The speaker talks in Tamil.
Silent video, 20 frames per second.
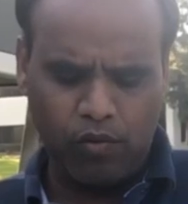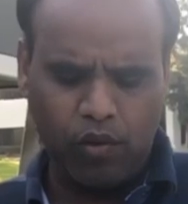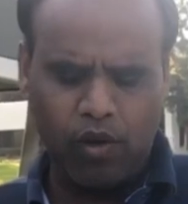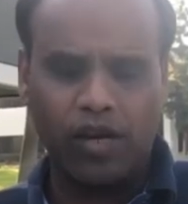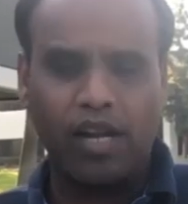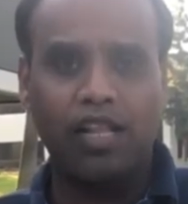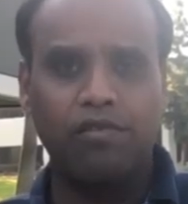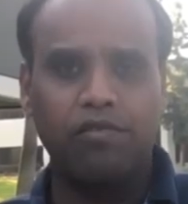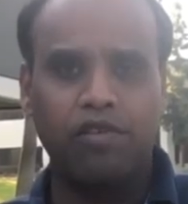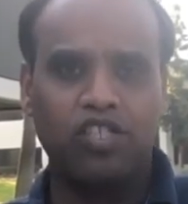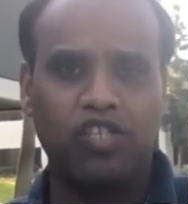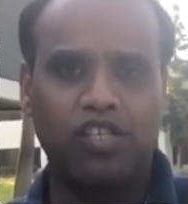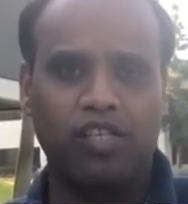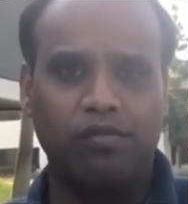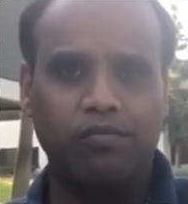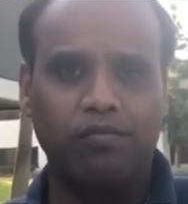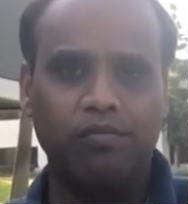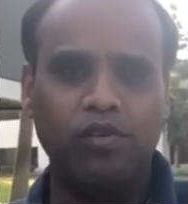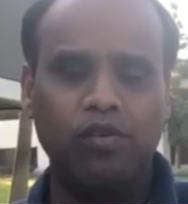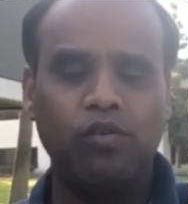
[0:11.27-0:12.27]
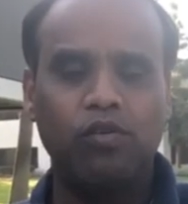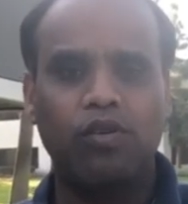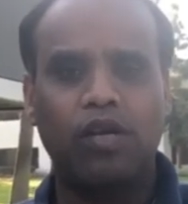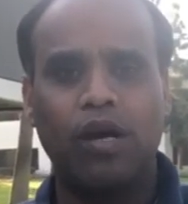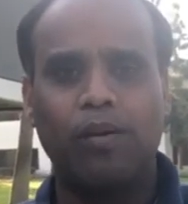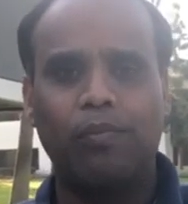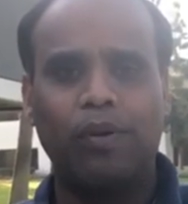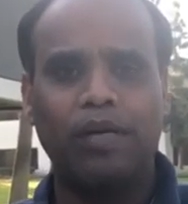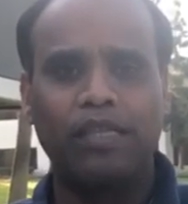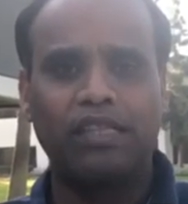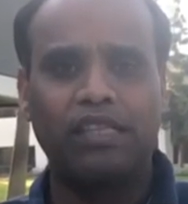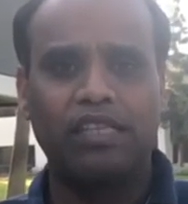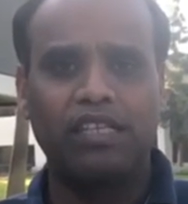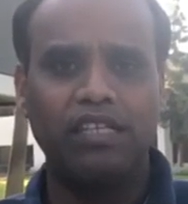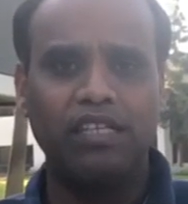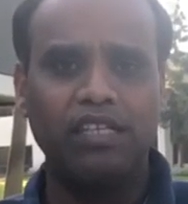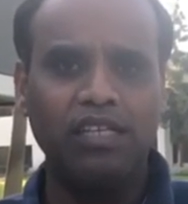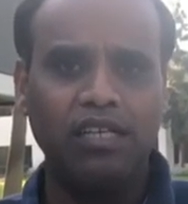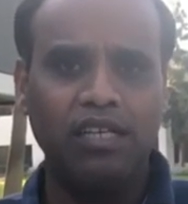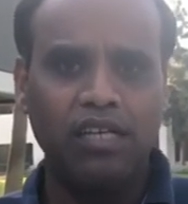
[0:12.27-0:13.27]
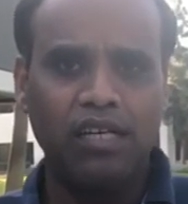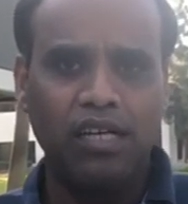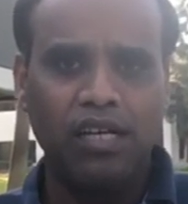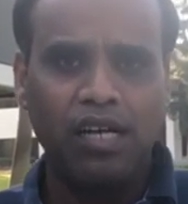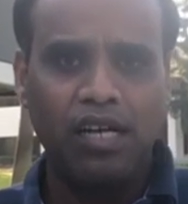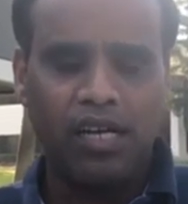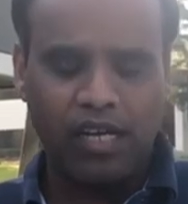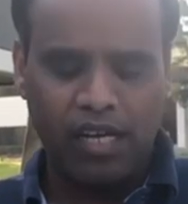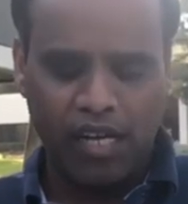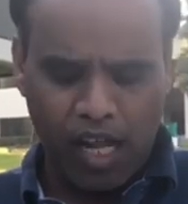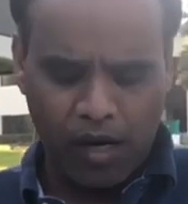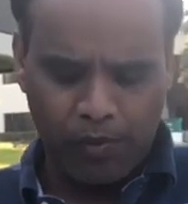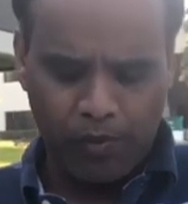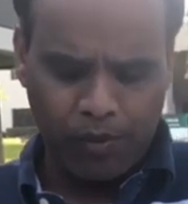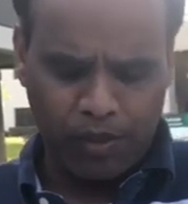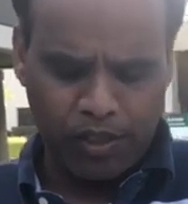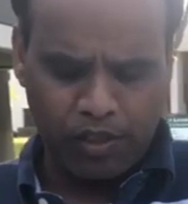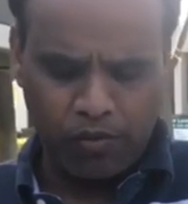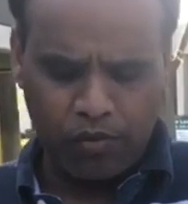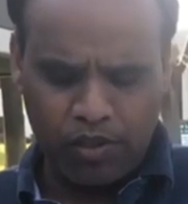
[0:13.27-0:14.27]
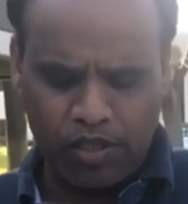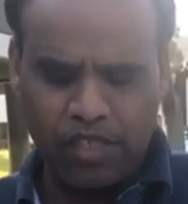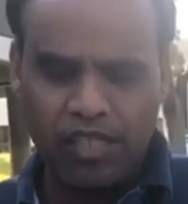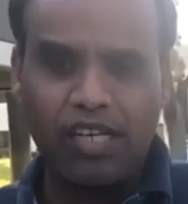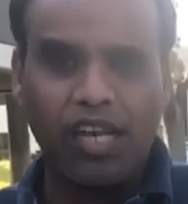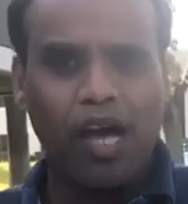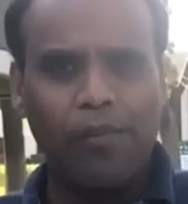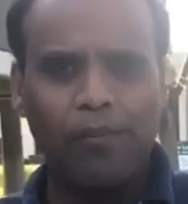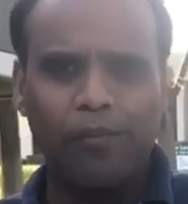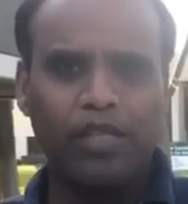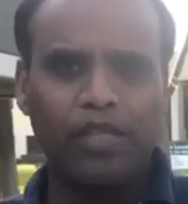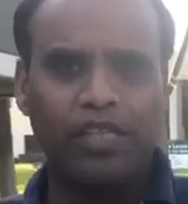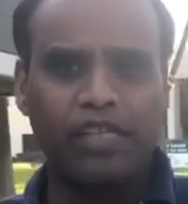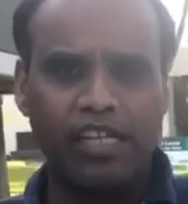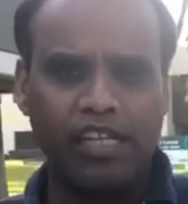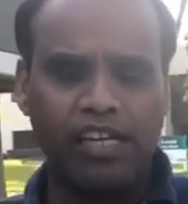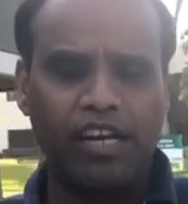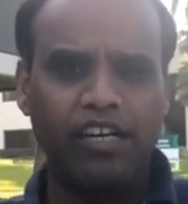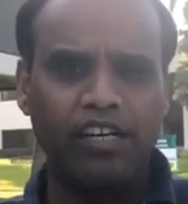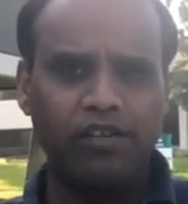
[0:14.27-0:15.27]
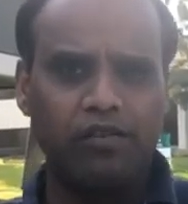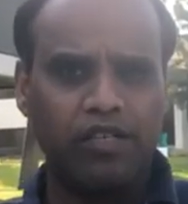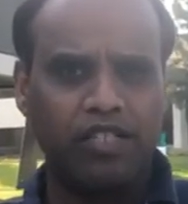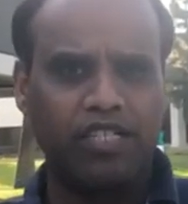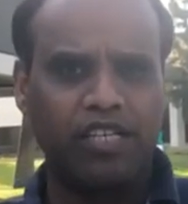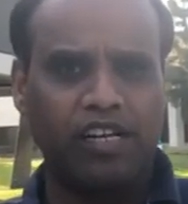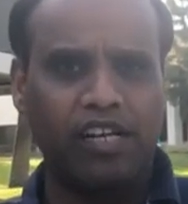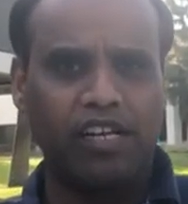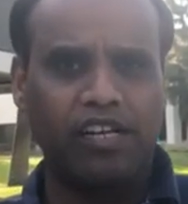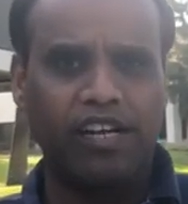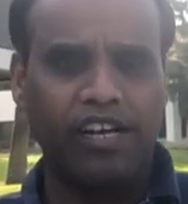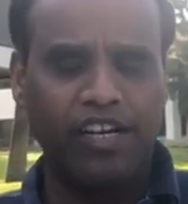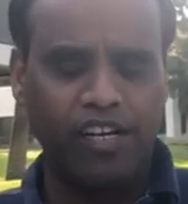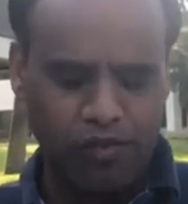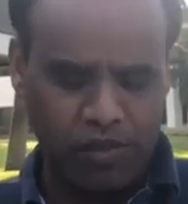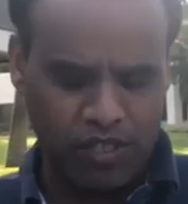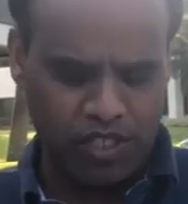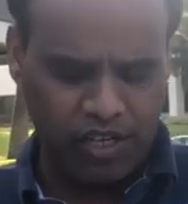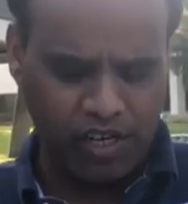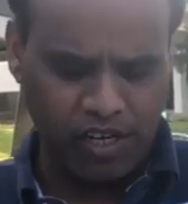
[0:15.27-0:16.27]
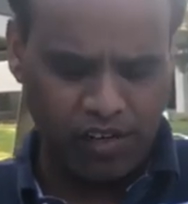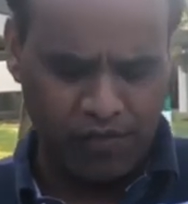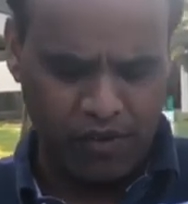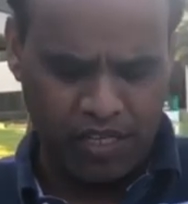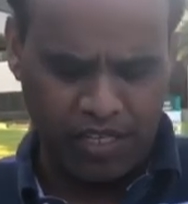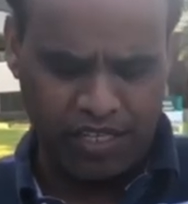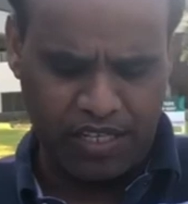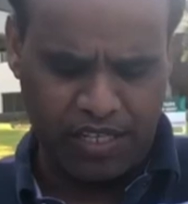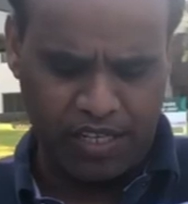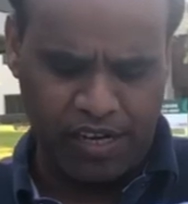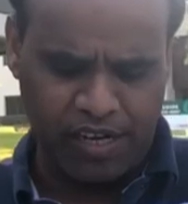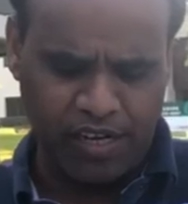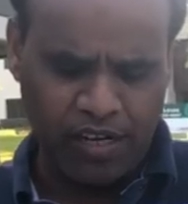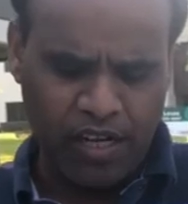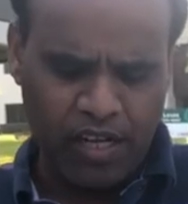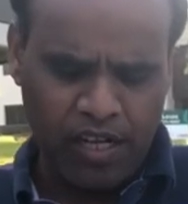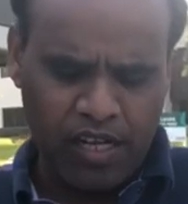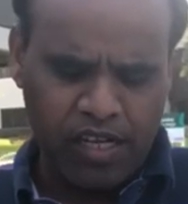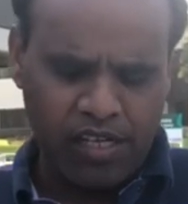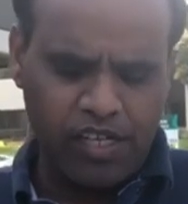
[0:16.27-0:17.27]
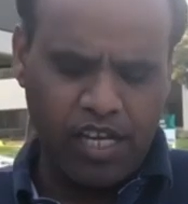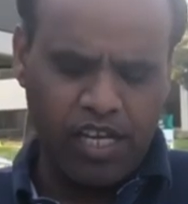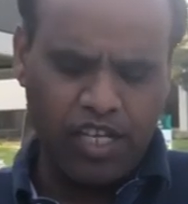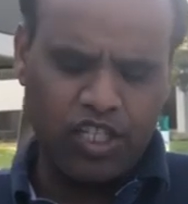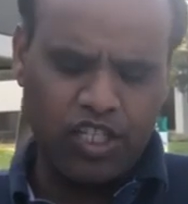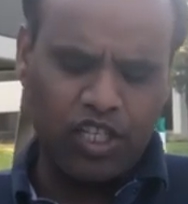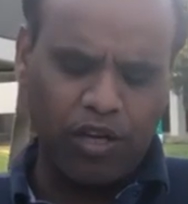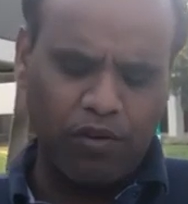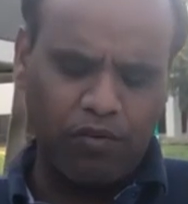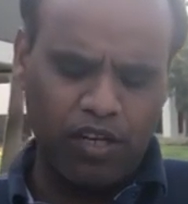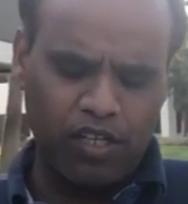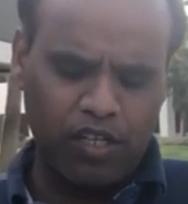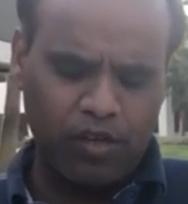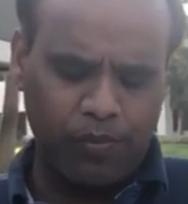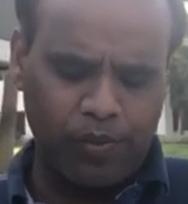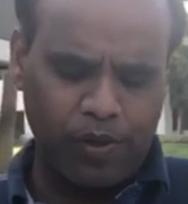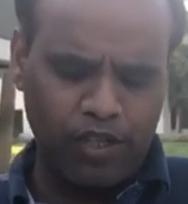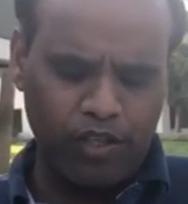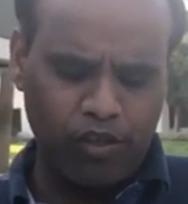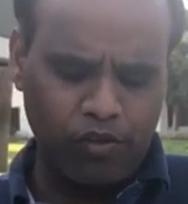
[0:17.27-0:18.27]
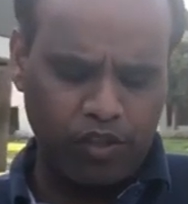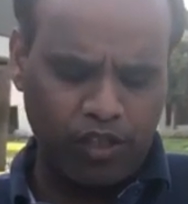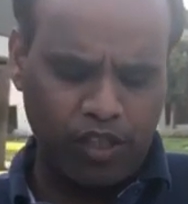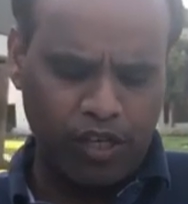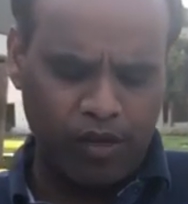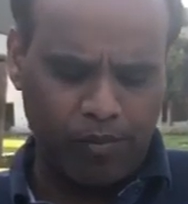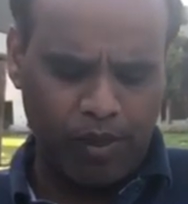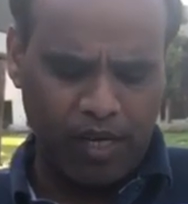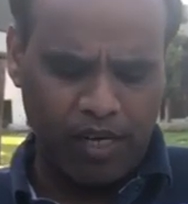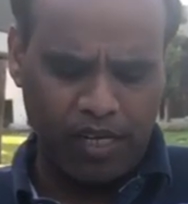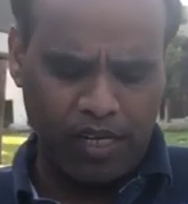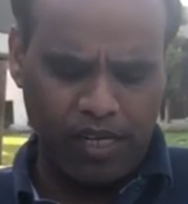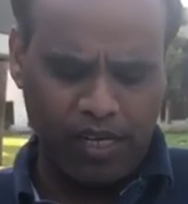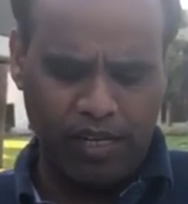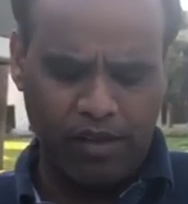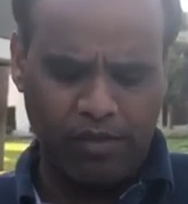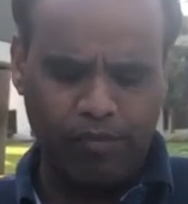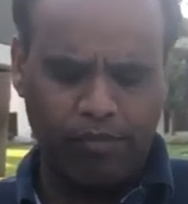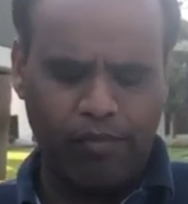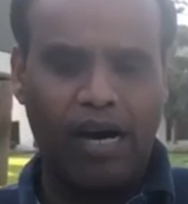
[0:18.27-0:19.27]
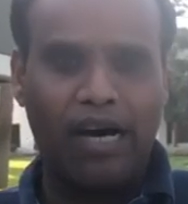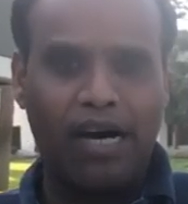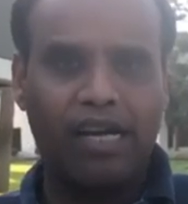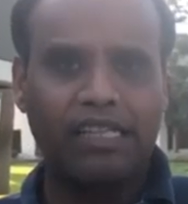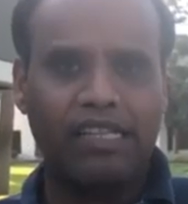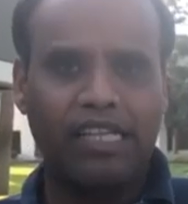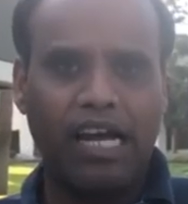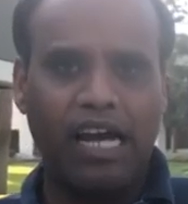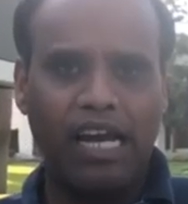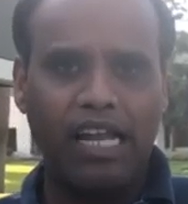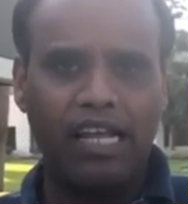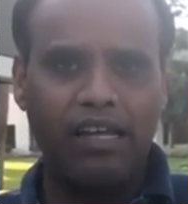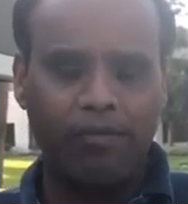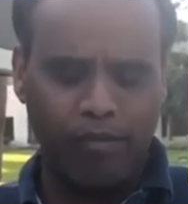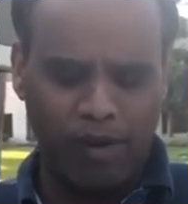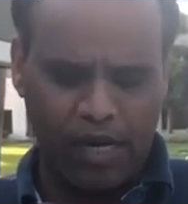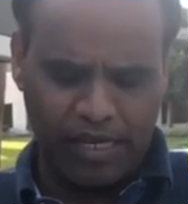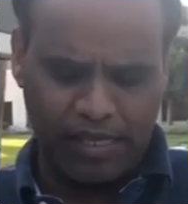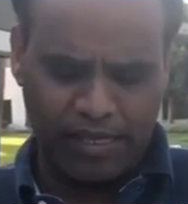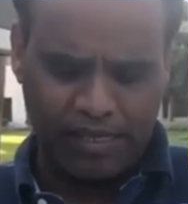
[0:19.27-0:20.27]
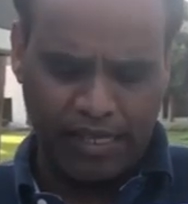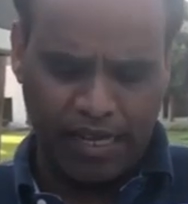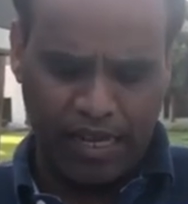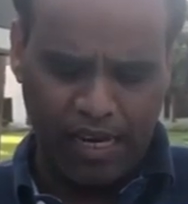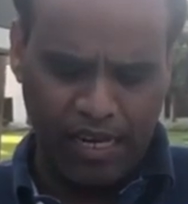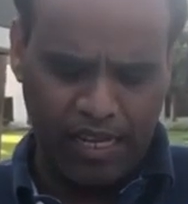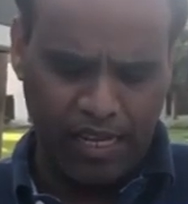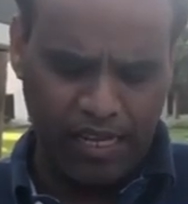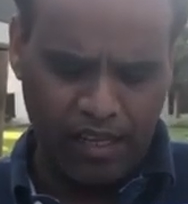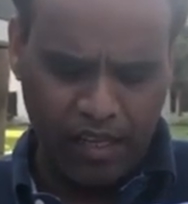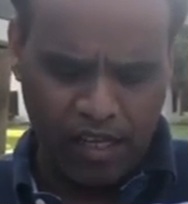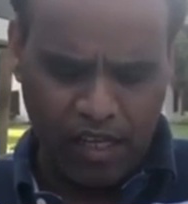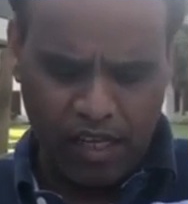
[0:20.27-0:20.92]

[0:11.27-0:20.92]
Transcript: ஓராவது வசனம் லூக்கா பத்து நாற்பத்தி ஒன்று நாற்பத்தி ரெண்டு வசனங்கள் ரெண்டு வசனங்களையும் வாசிக்கிறேன் இயேசு அவளுக்கு பிரதியுத்திரமாக மாத்தாலே மாத்தாலே